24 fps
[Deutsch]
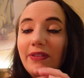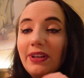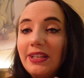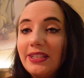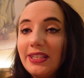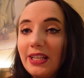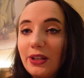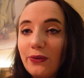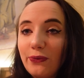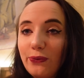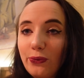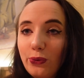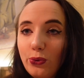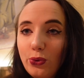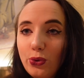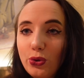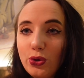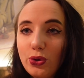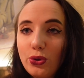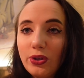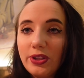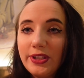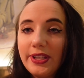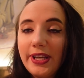Wie gesagt,
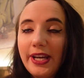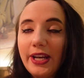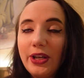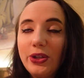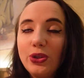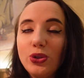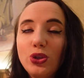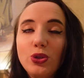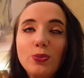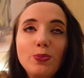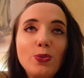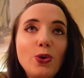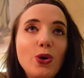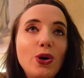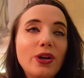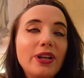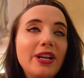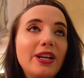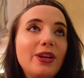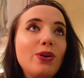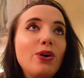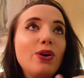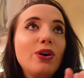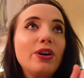Frühstück zeige ich euch morgen
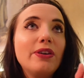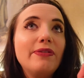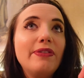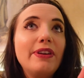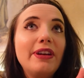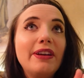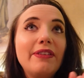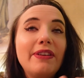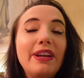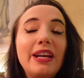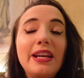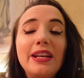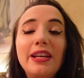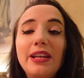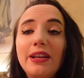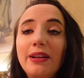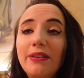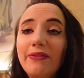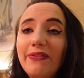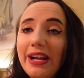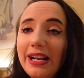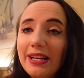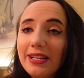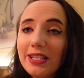dann noch. Wir gehen in
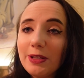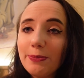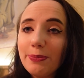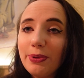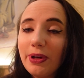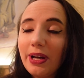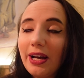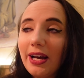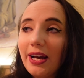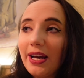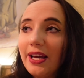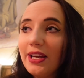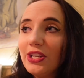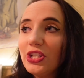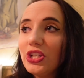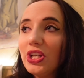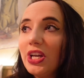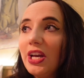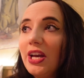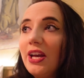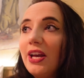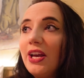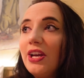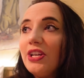den Wellnessbereich.
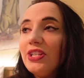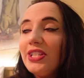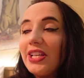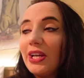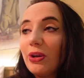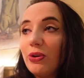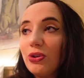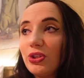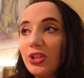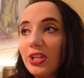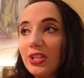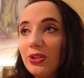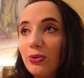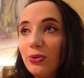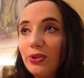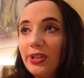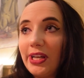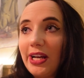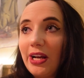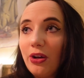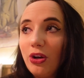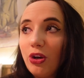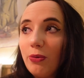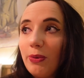Ich zeige euch das
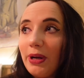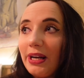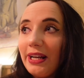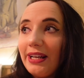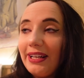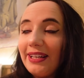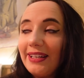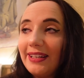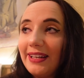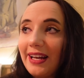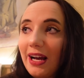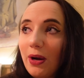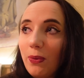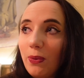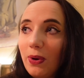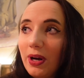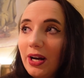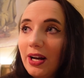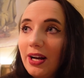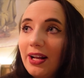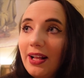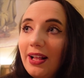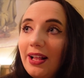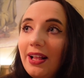Hotel auch nochmal
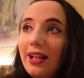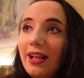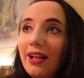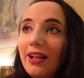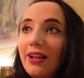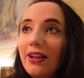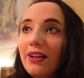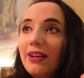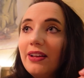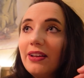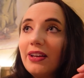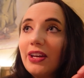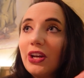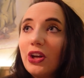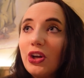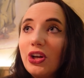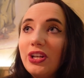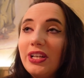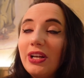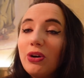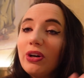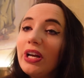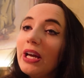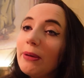genauer. Ihr
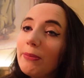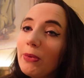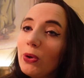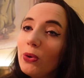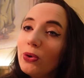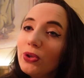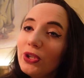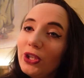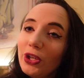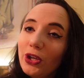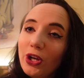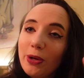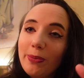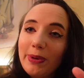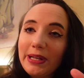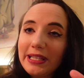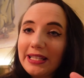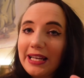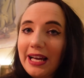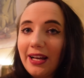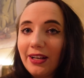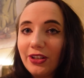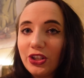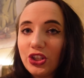könnt ja auch gerne mal unten in die
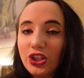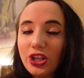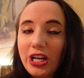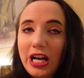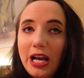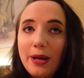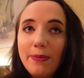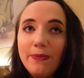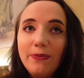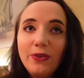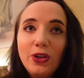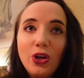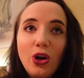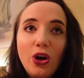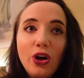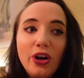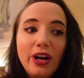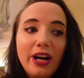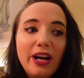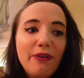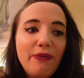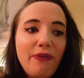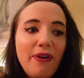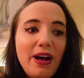Kommentare schreiben, wie
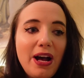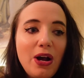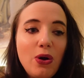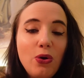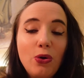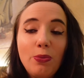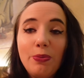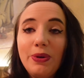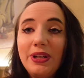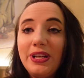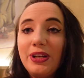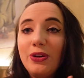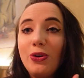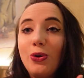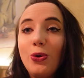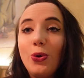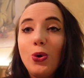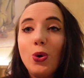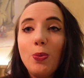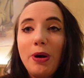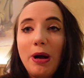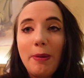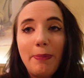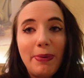eure Erfahrungen mit den
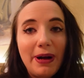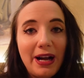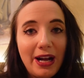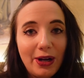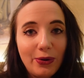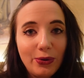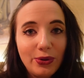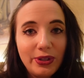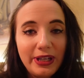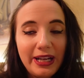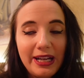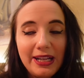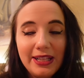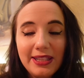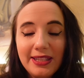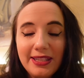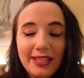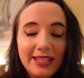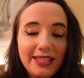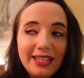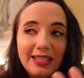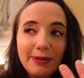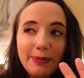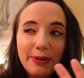europa park hotels sind.
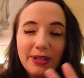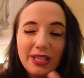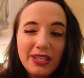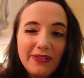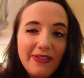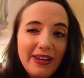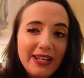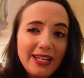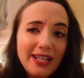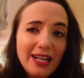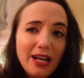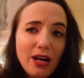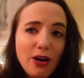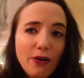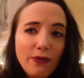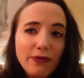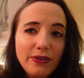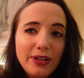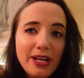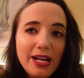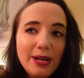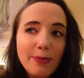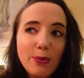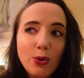Das ist jetzt mein zweiter
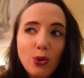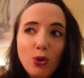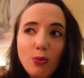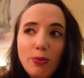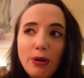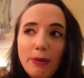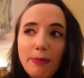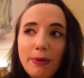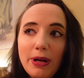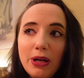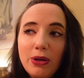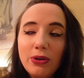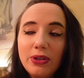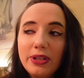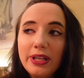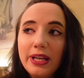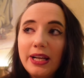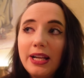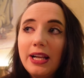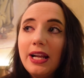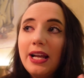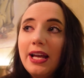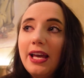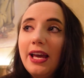Aufenthalt im europa park
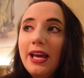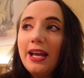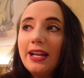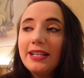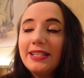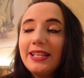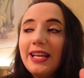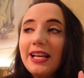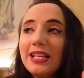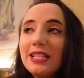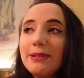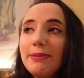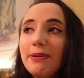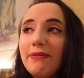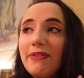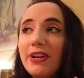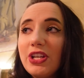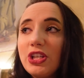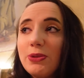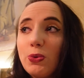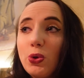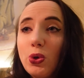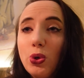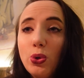hotel Das erste Mal war
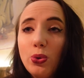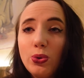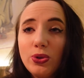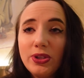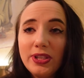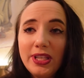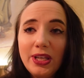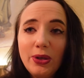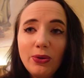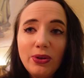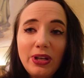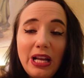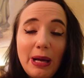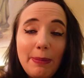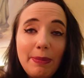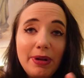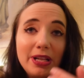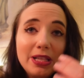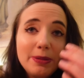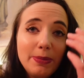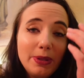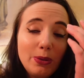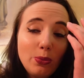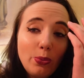ich im Colosseo
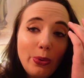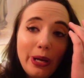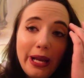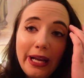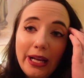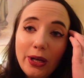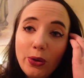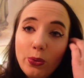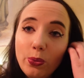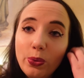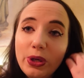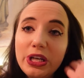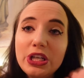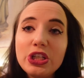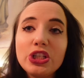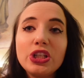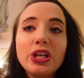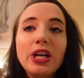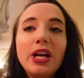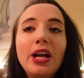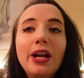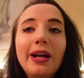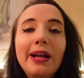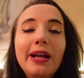damals mit Wake Wish.
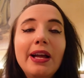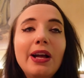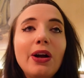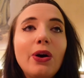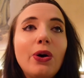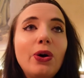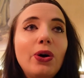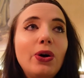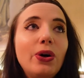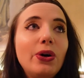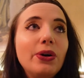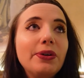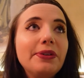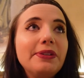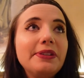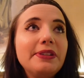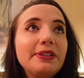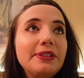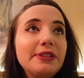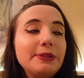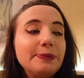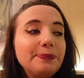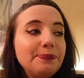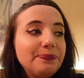
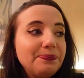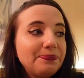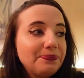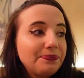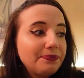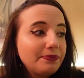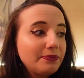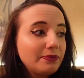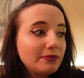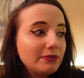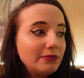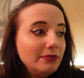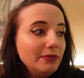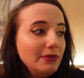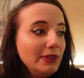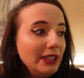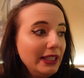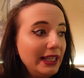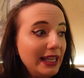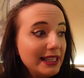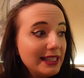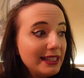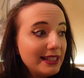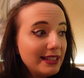Und
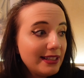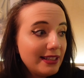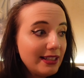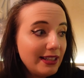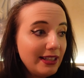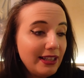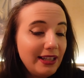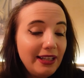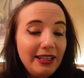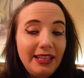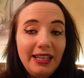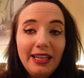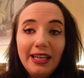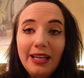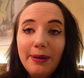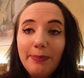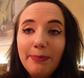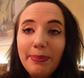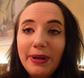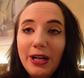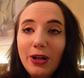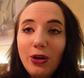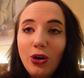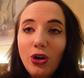Jetzt äh, hier im
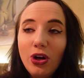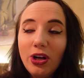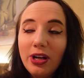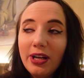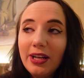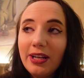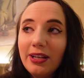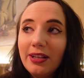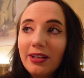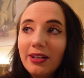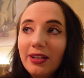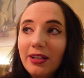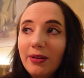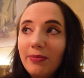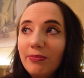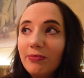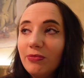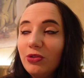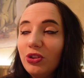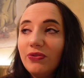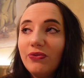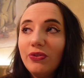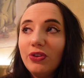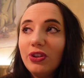Bellrock. Ähm,
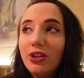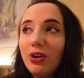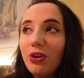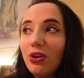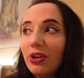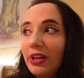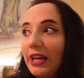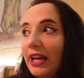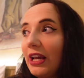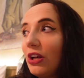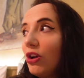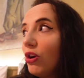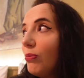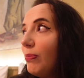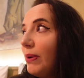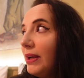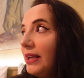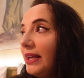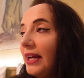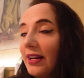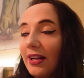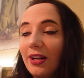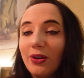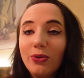ich würde auch gerne nochmal
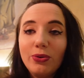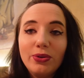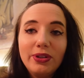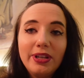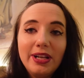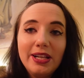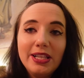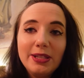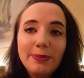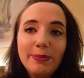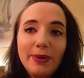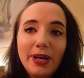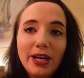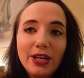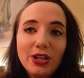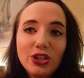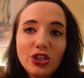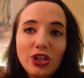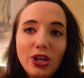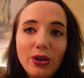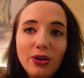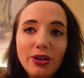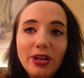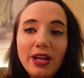die anderen Hotels mir
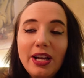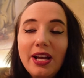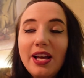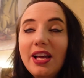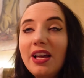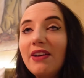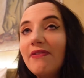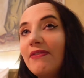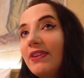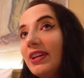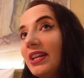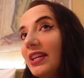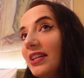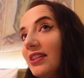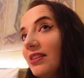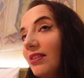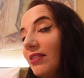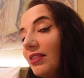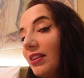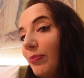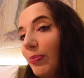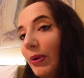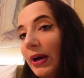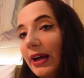anschauen. Vicky ist
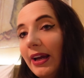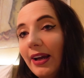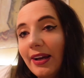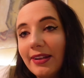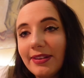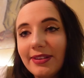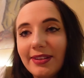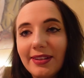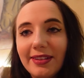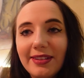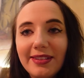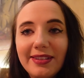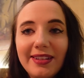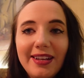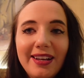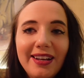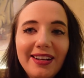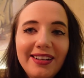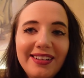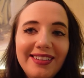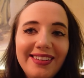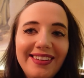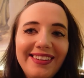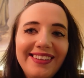auch dabei, hat sie
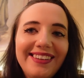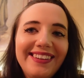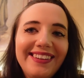gesagt.